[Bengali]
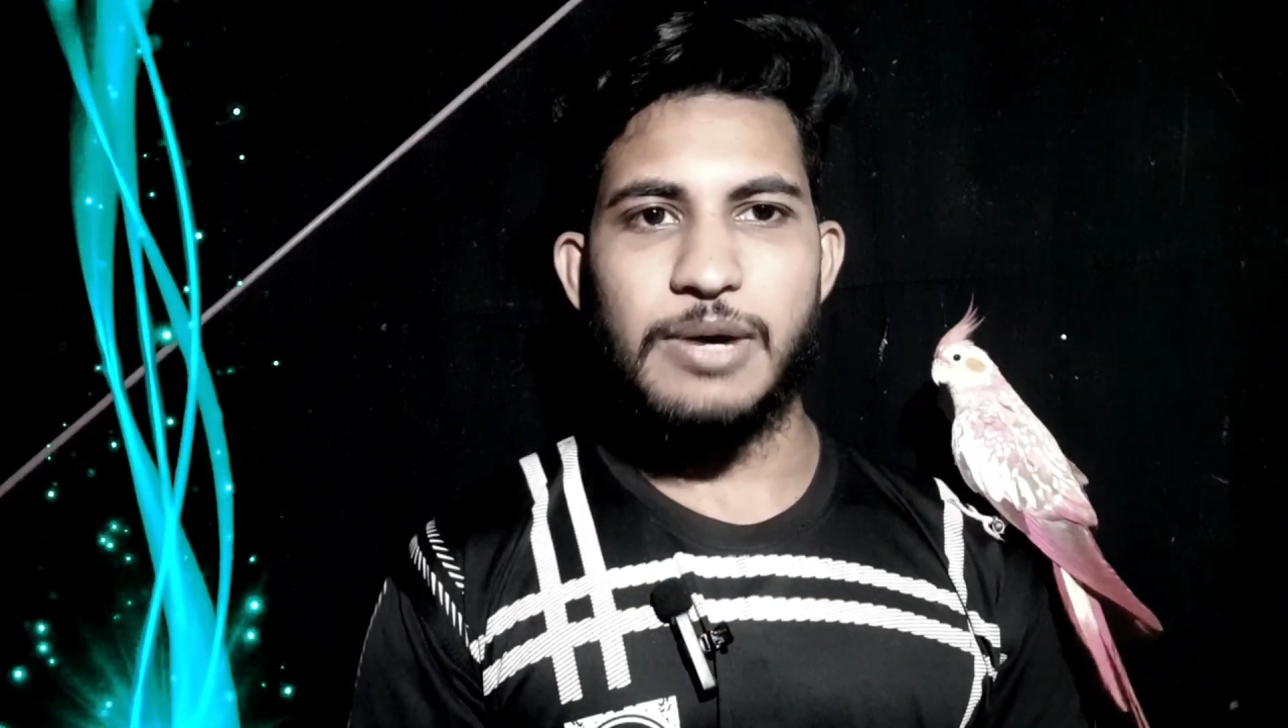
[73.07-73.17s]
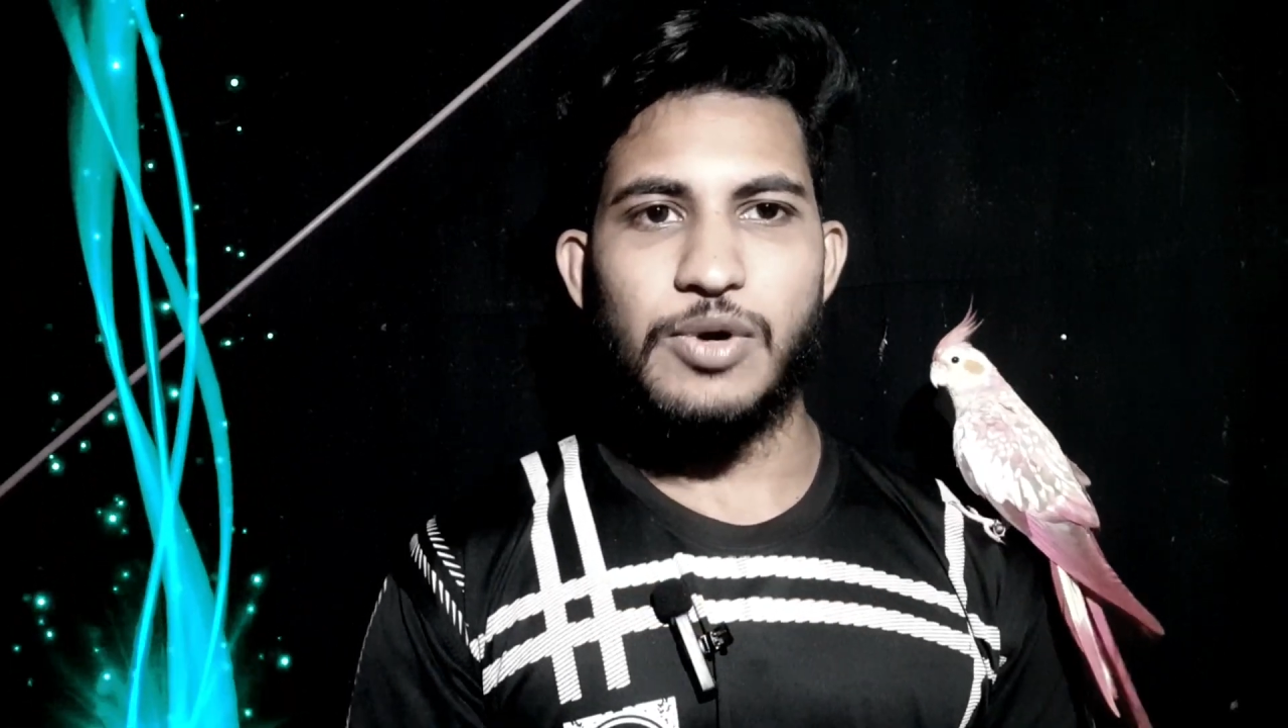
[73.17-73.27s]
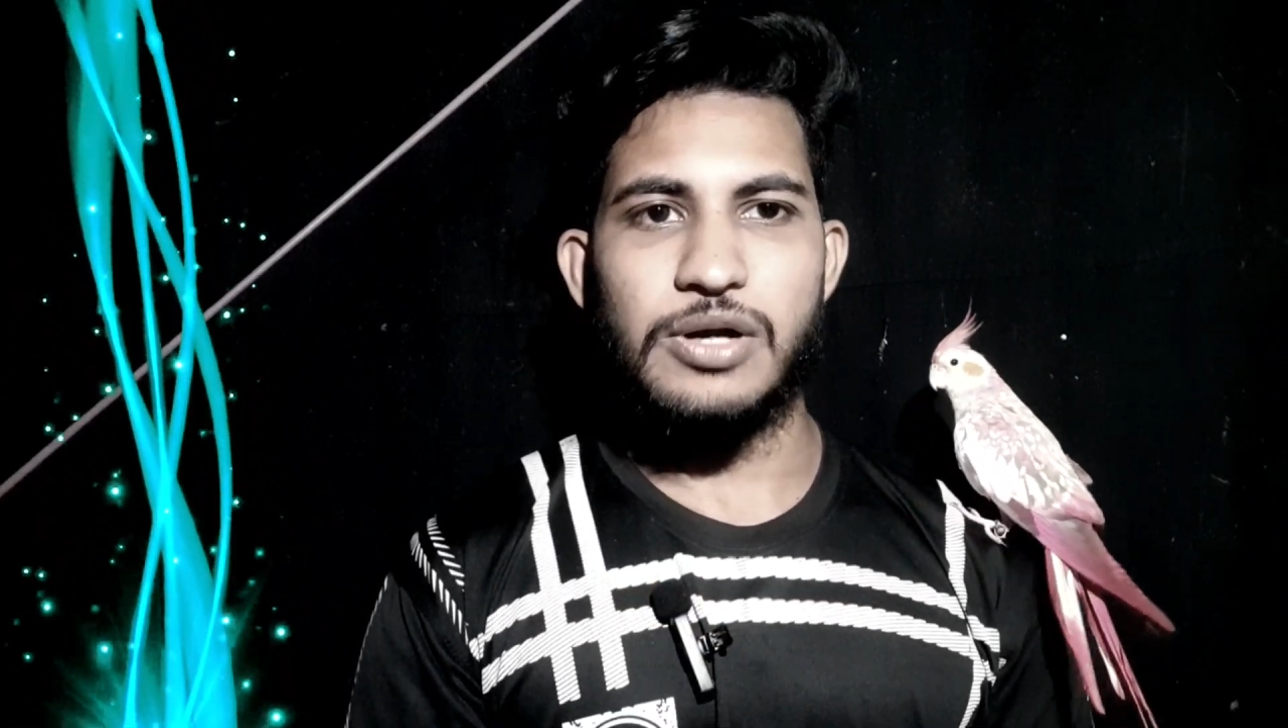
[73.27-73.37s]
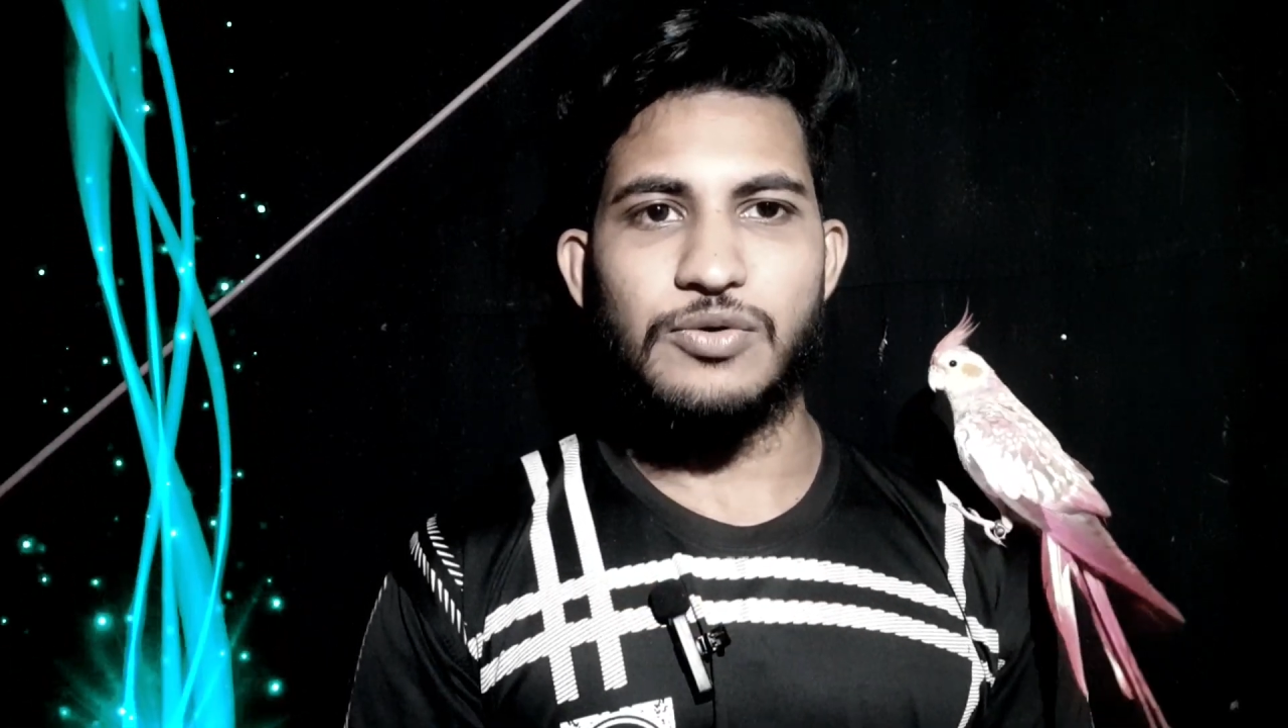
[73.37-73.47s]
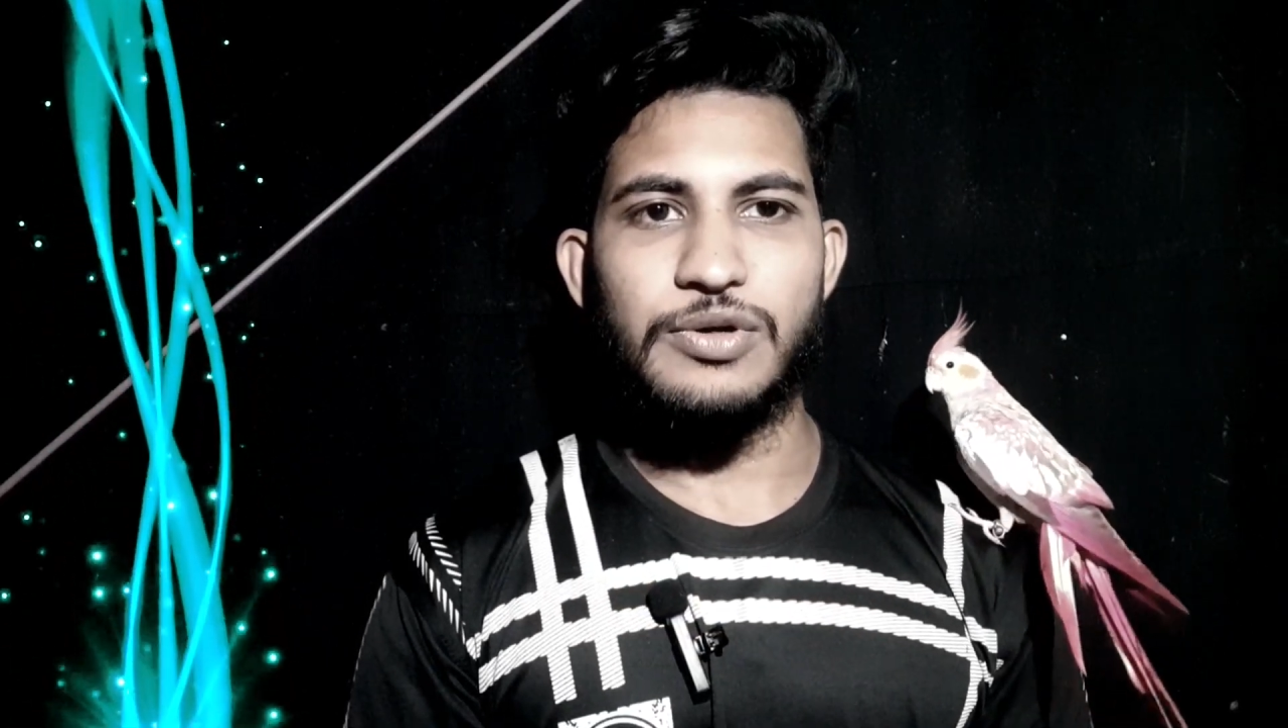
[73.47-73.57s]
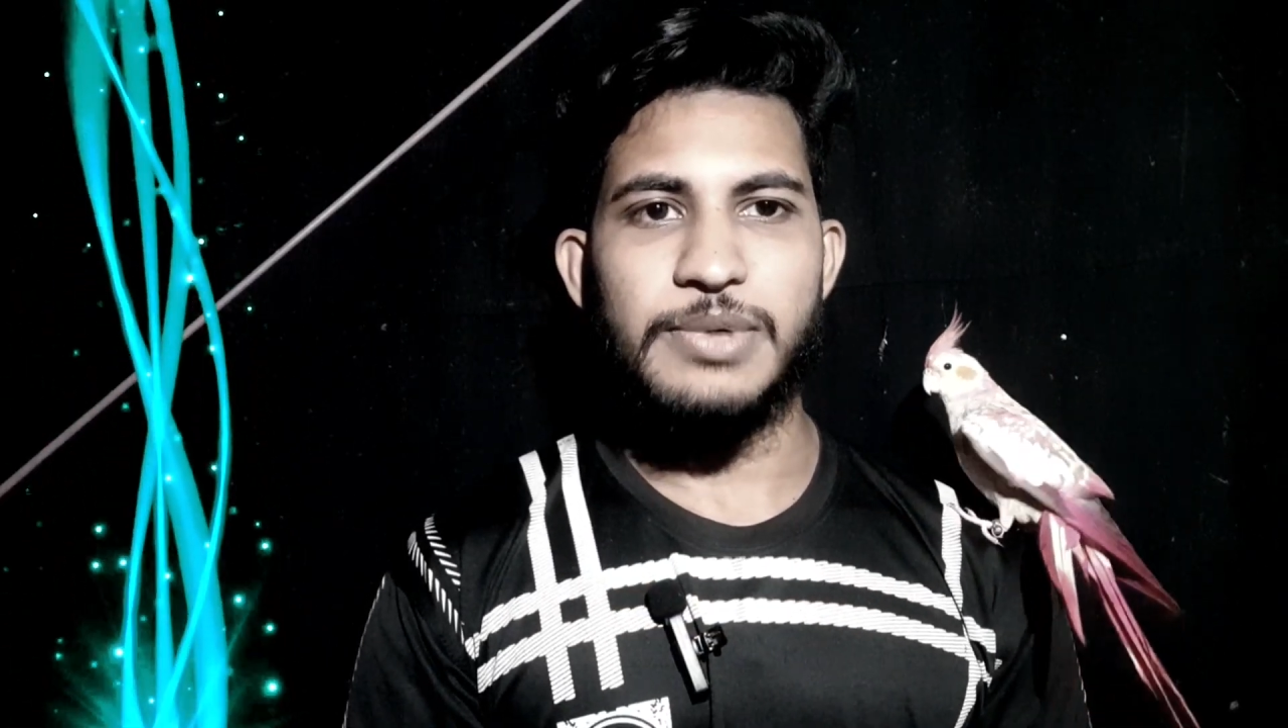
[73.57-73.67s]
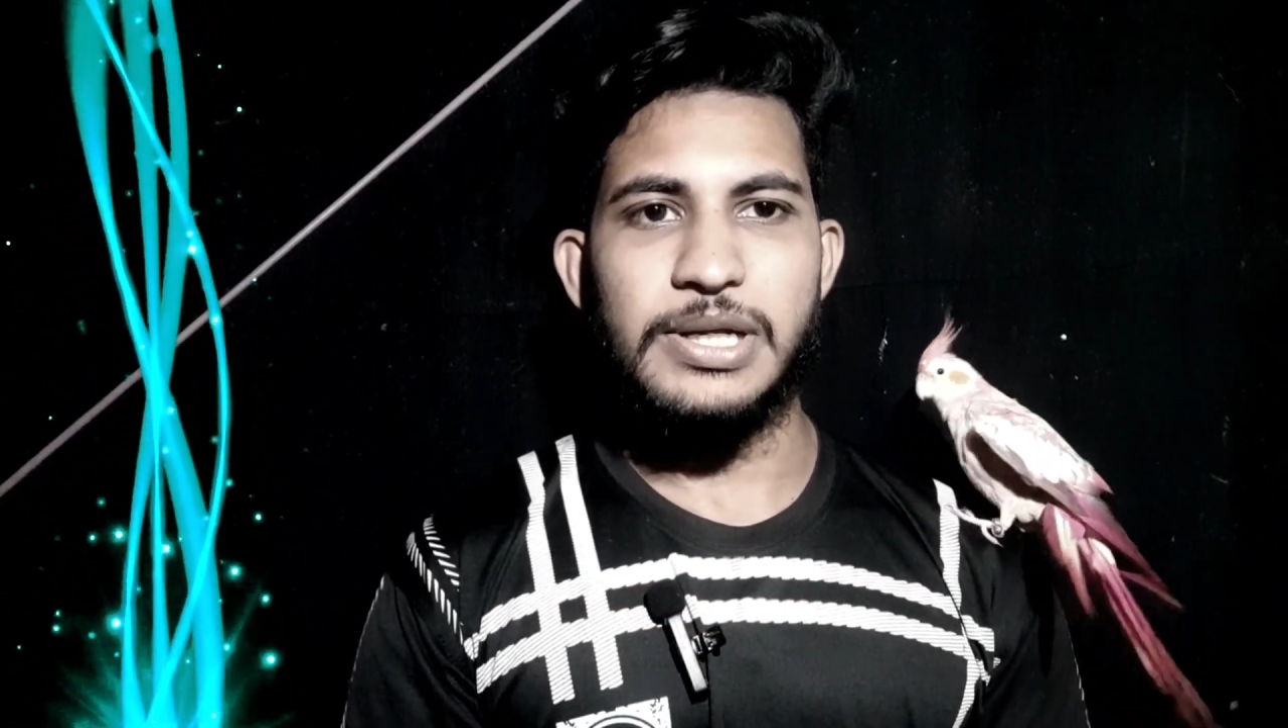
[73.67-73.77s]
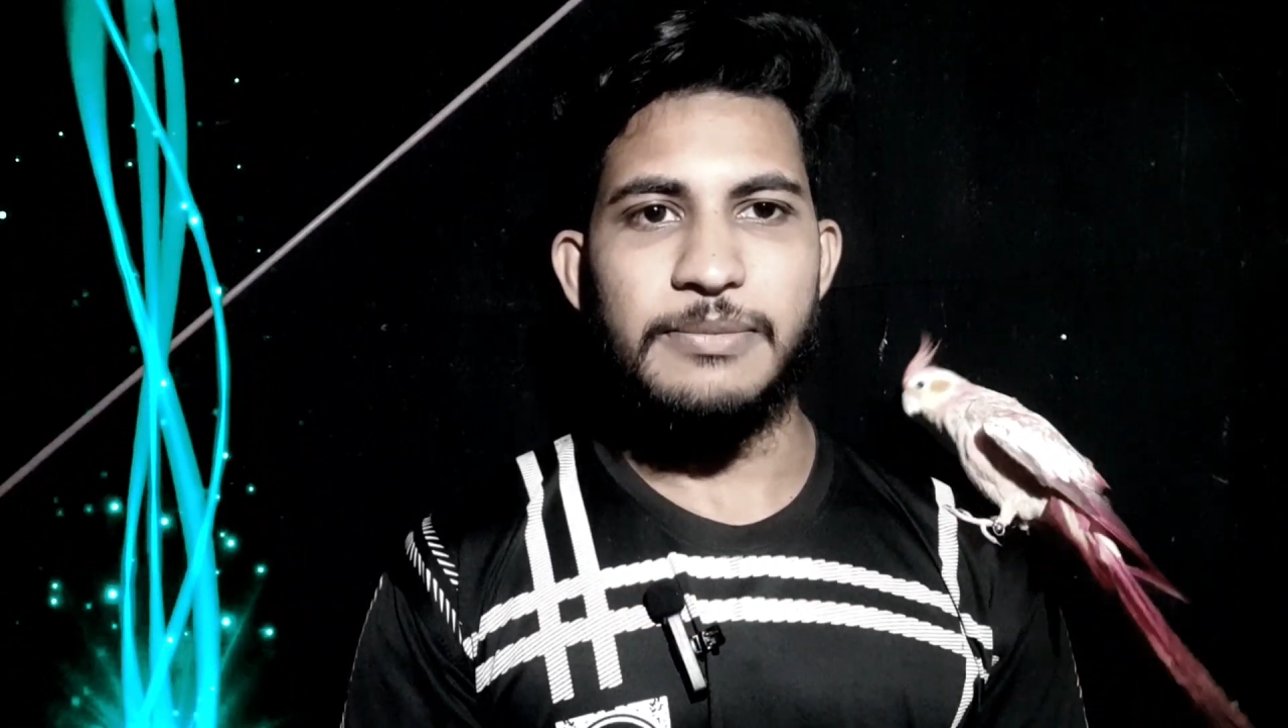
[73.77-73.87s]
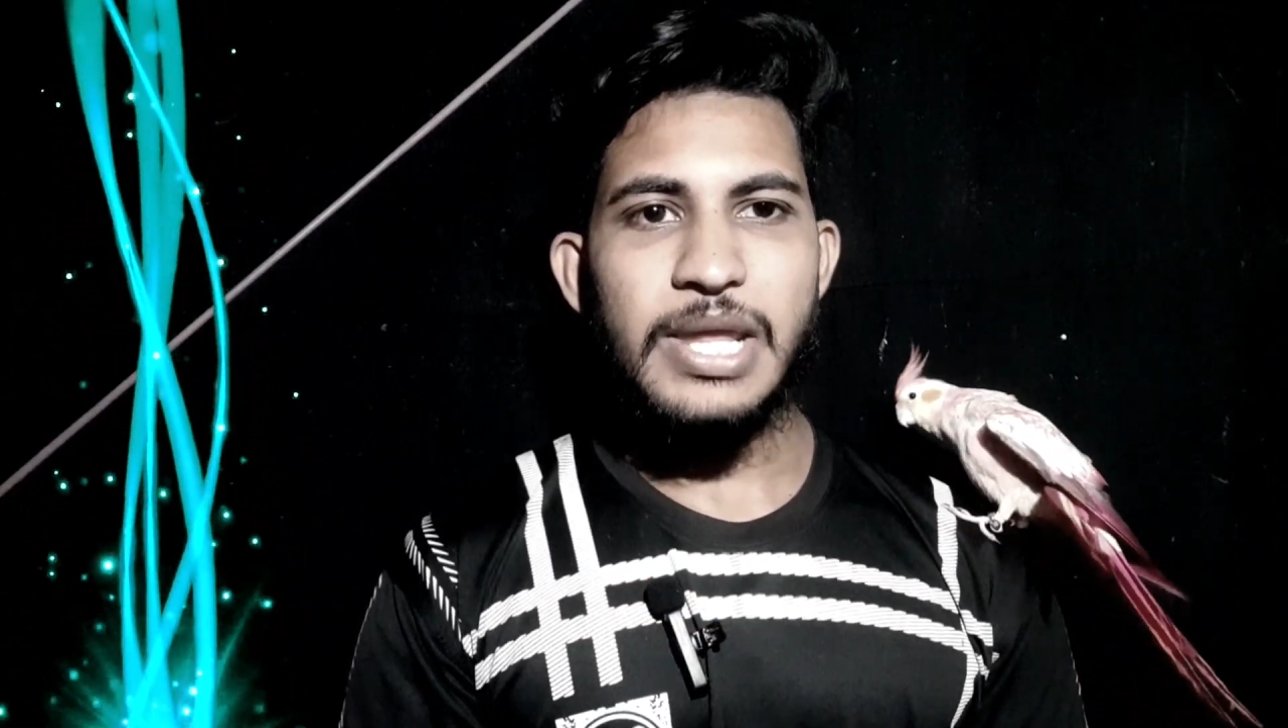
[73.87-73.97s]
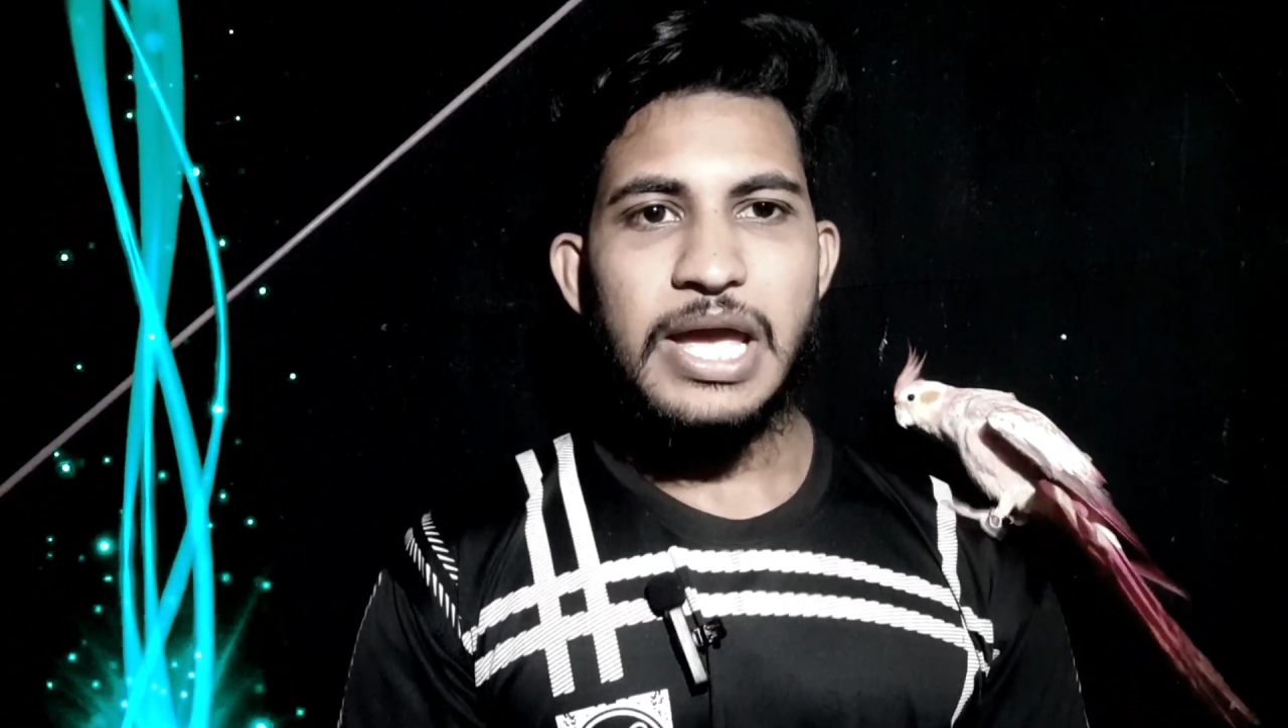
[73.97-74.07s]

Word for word: ব্যবহার করবেন